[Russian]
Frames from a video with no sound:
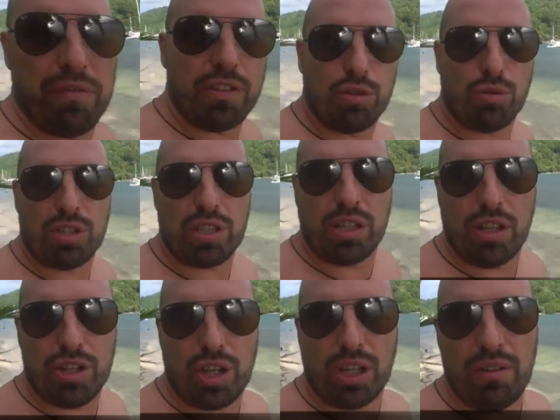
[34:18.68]
Внизу
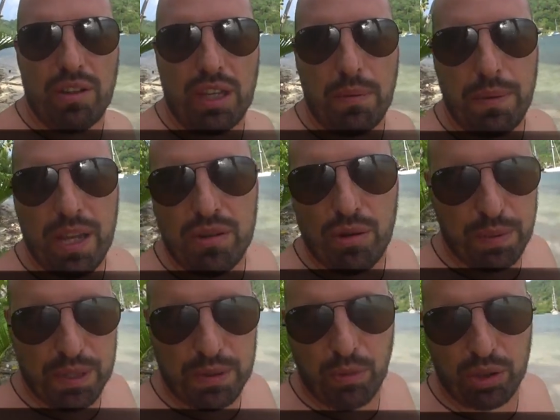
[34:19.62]
ссылочка на Википедию,
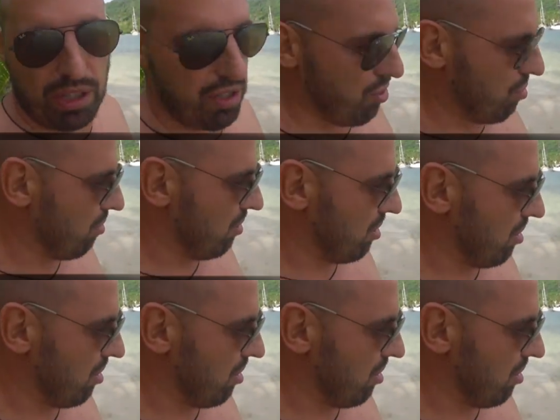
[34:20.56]
посмотрите, что это